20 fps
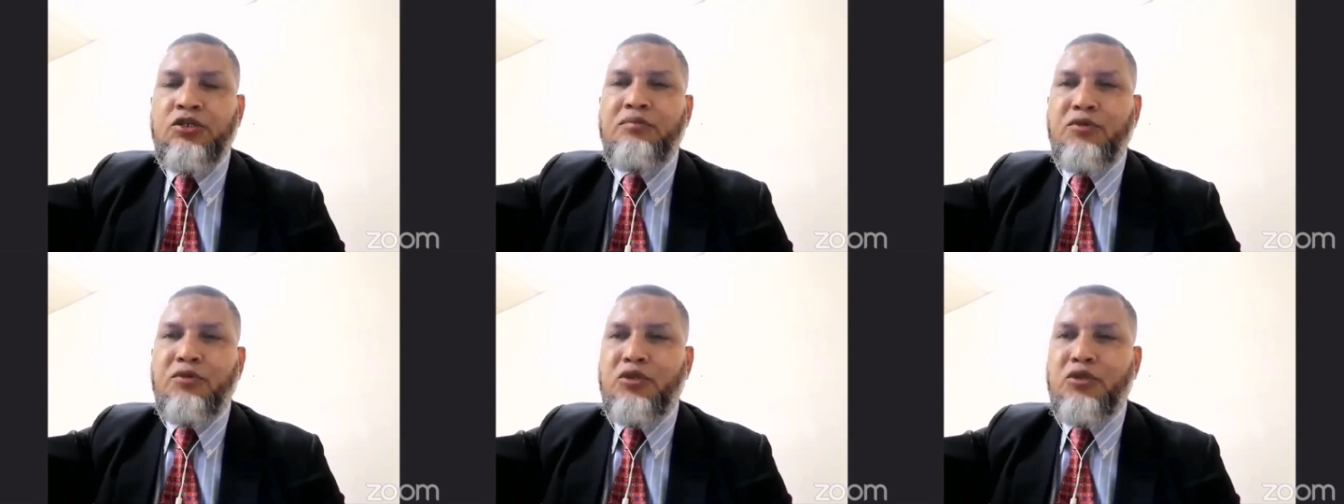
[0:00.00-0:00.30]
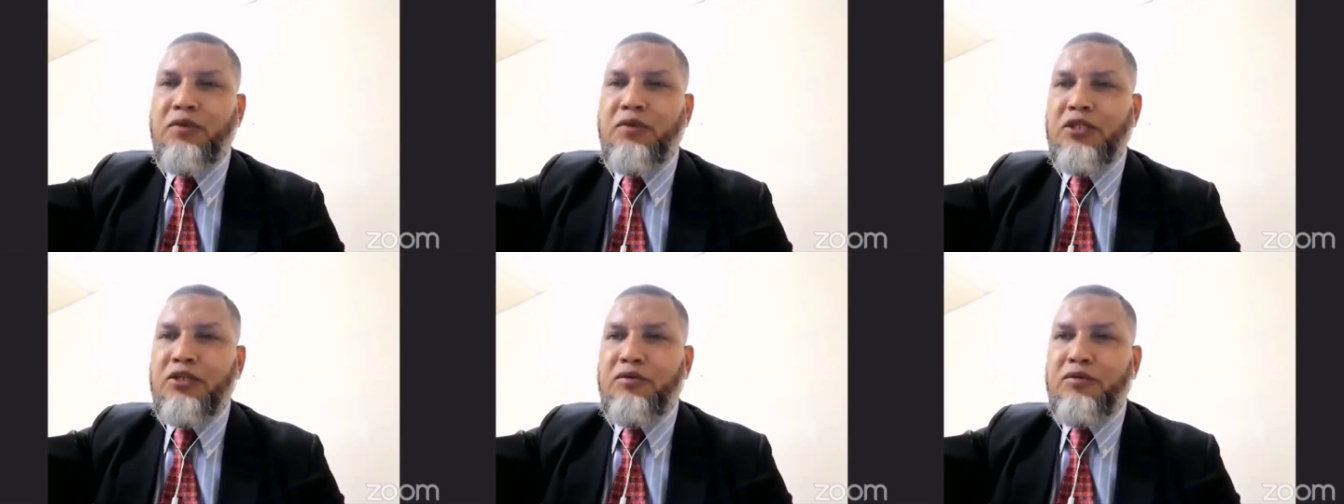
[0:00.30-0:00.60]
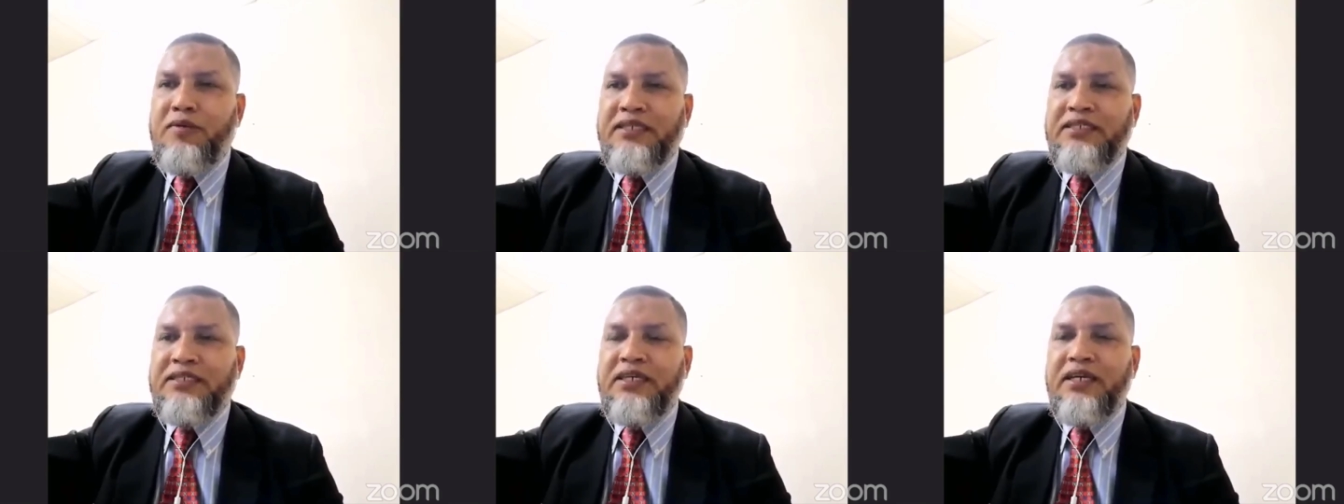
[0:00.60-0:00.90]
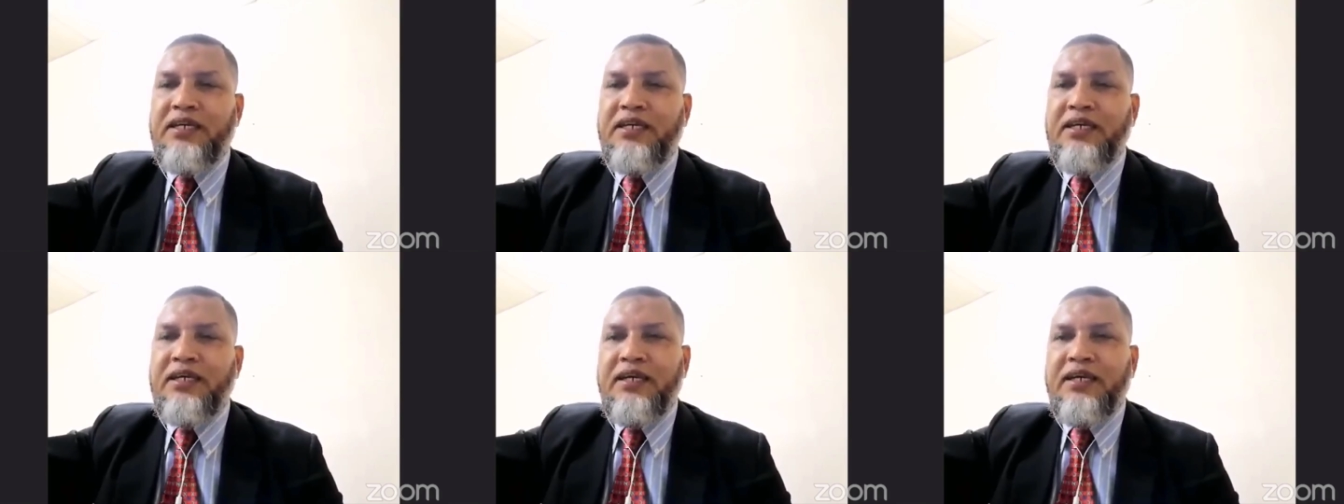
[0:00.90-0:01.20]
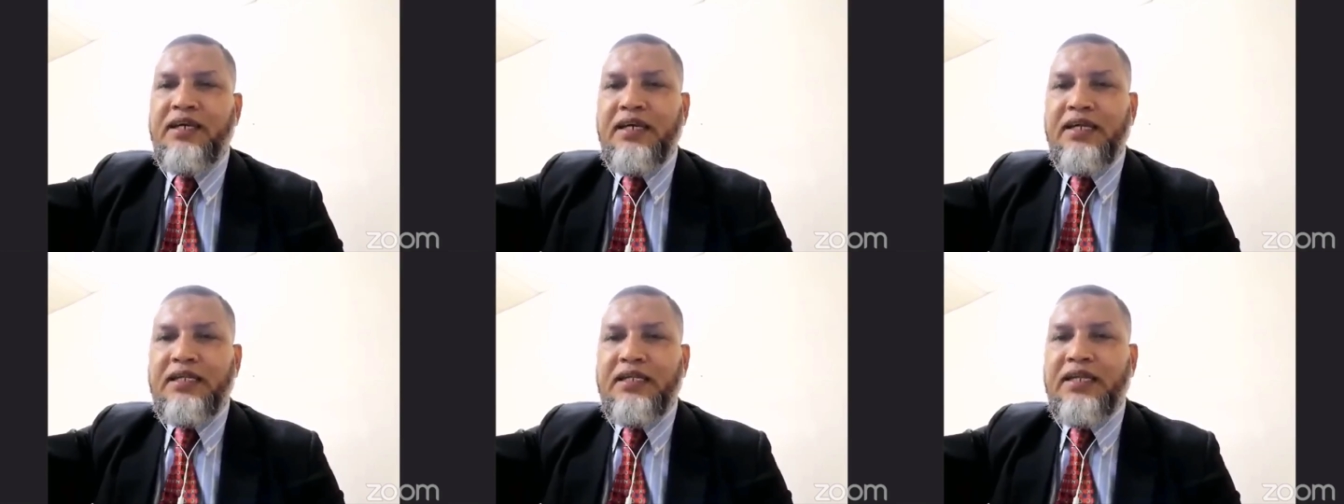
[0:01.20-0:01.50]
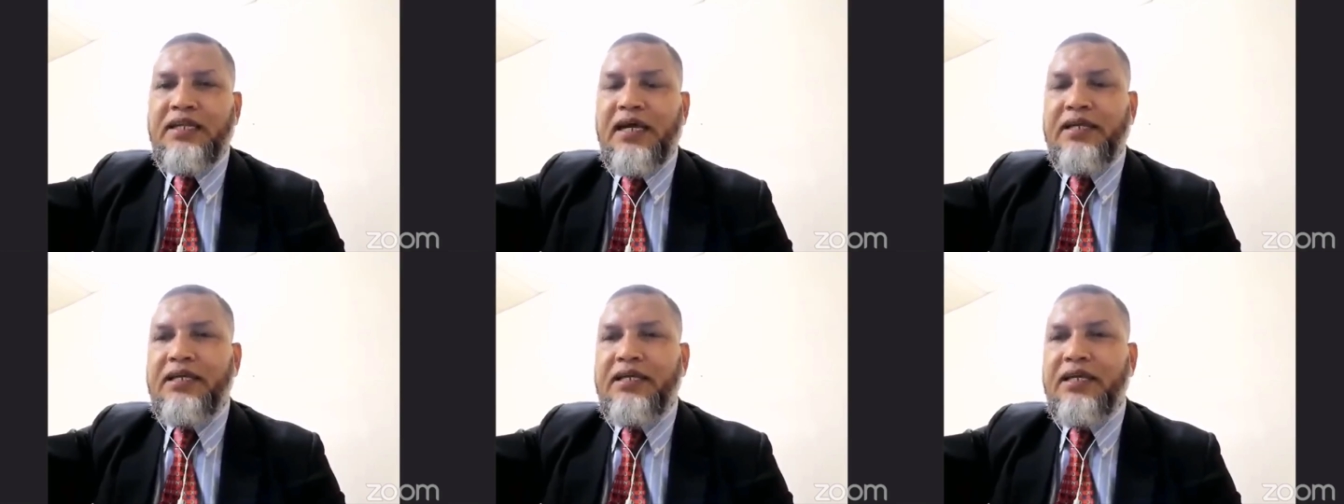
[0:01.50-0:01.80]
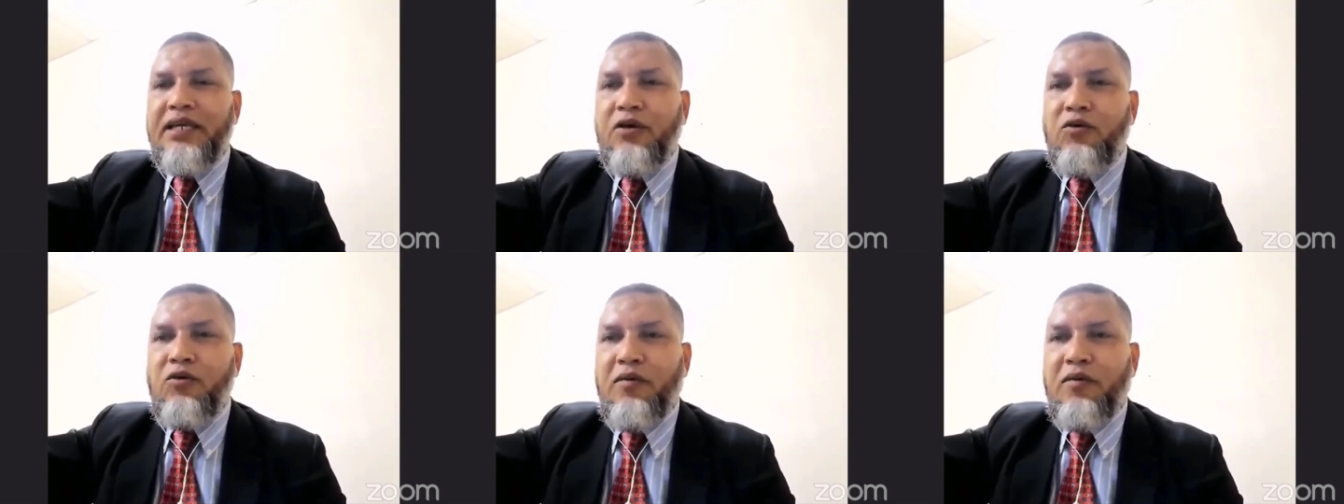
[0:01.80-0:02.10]
বন্ধু বান্ধব আছে
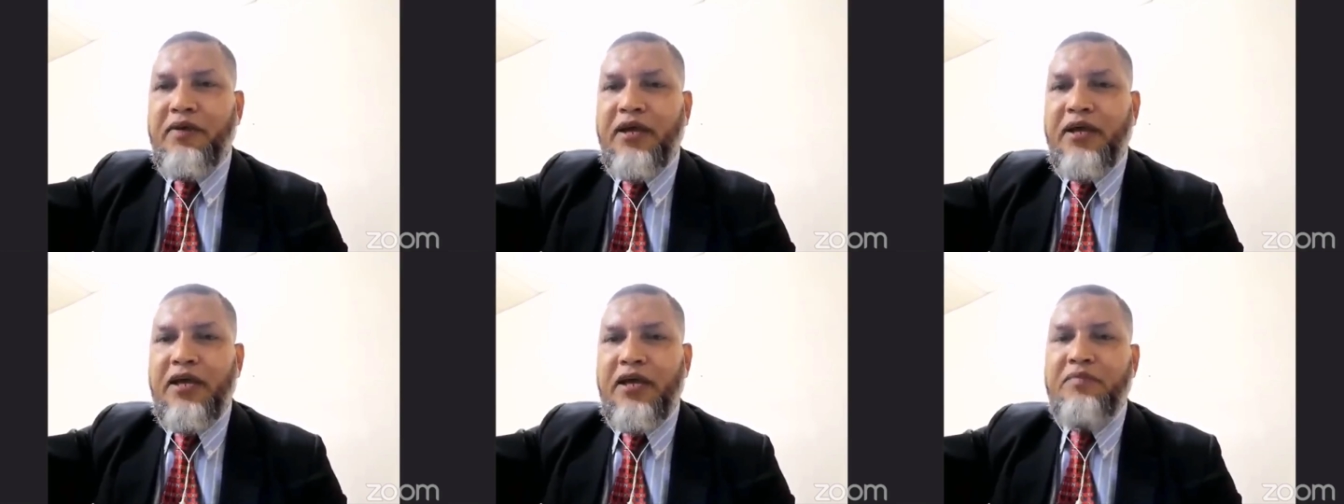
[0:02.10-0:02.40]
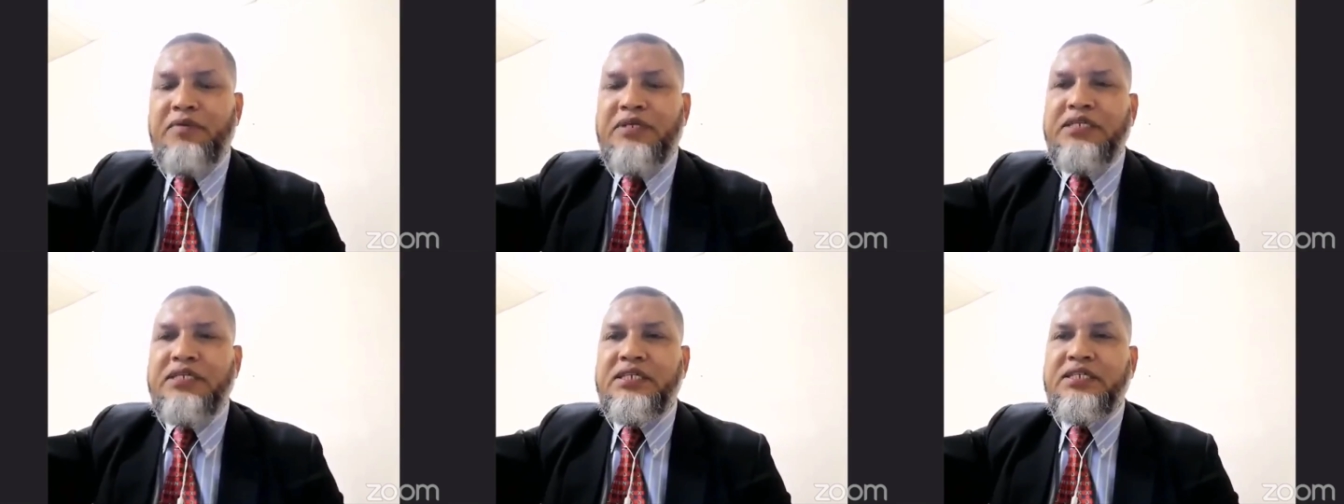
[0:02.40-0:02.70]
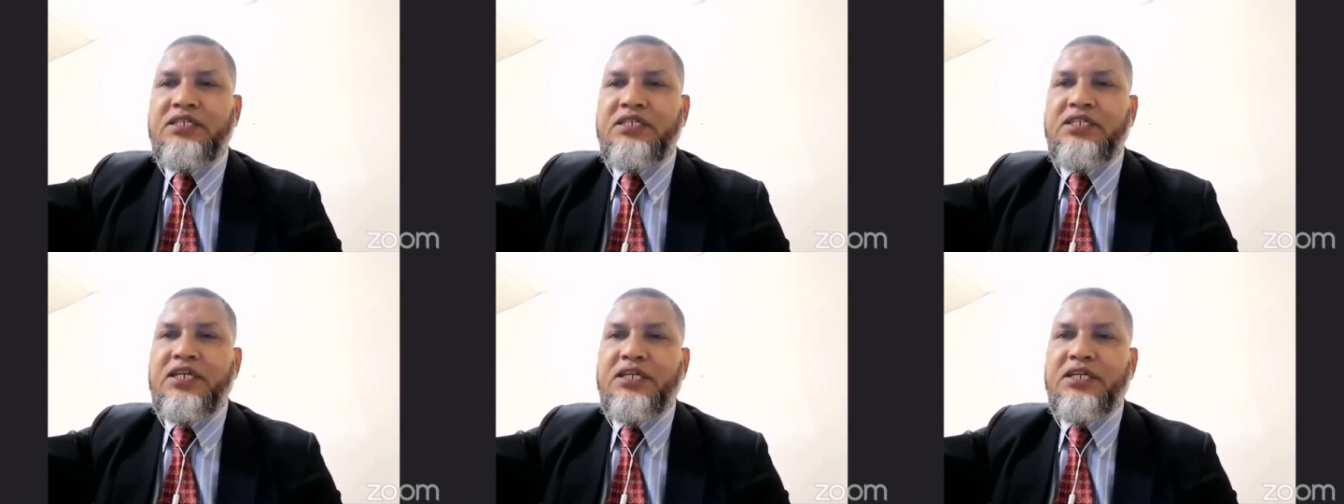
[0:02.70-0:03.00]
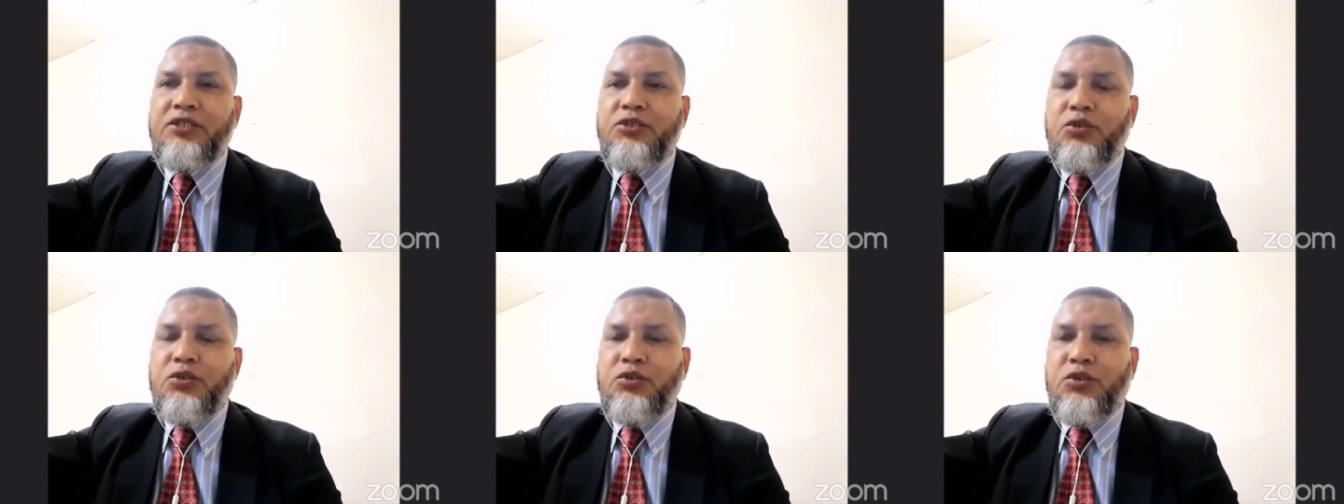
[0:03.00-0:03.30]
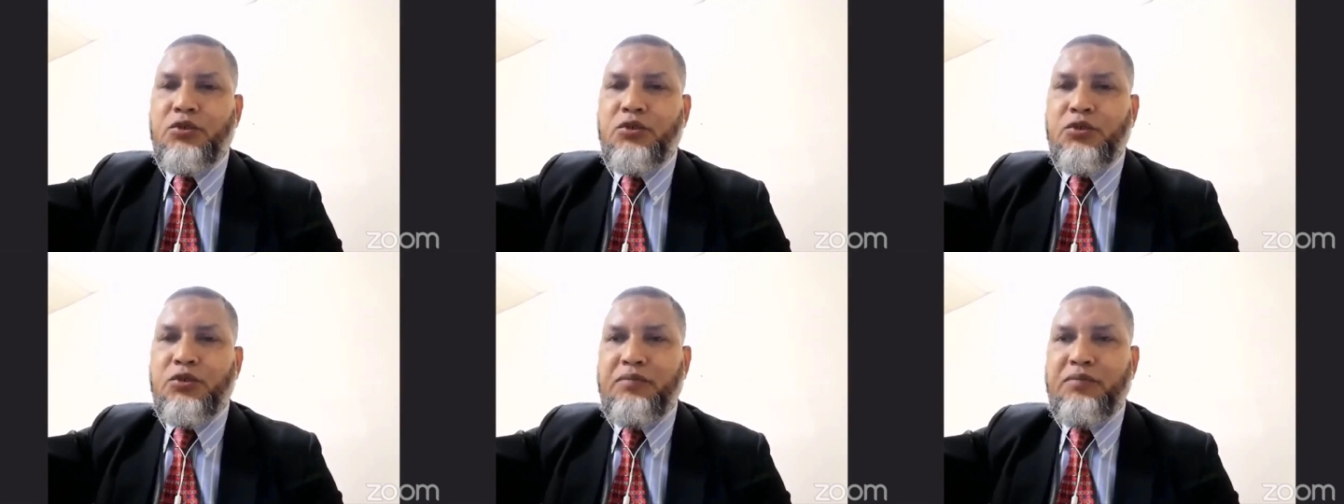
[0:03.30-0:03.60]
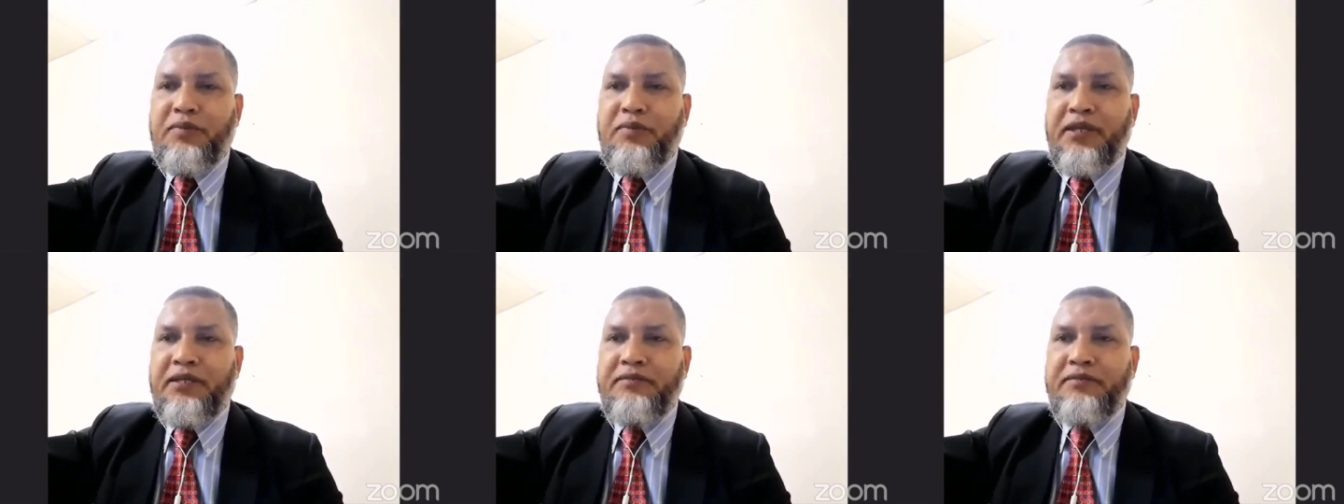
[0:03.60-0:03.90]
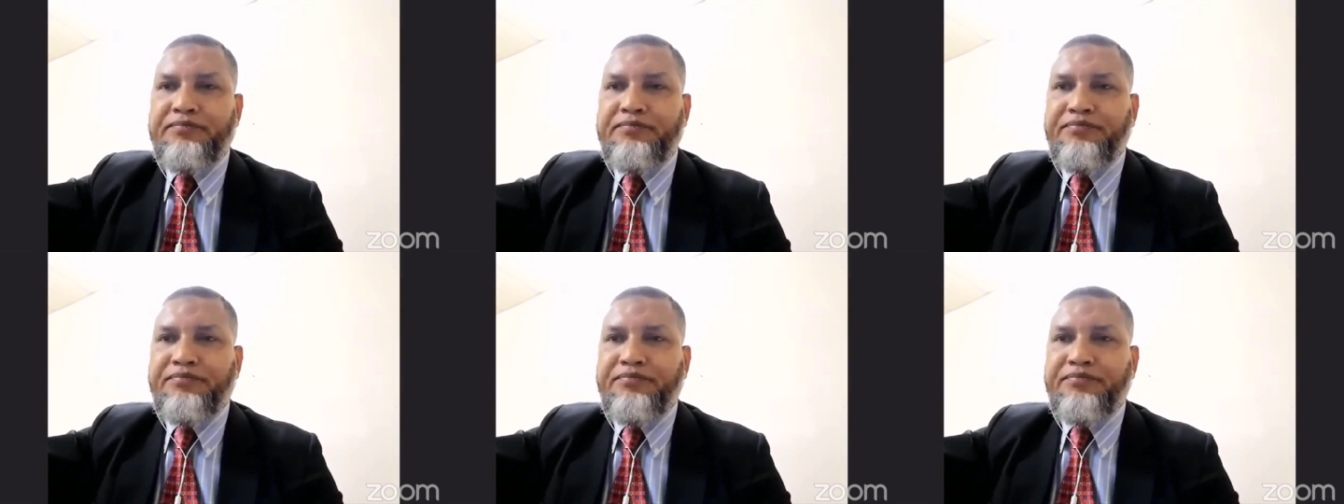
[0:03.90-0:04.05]
তাদেরকেও আমরা এই বিজনেসের সাথে যুক্ত করতে পারি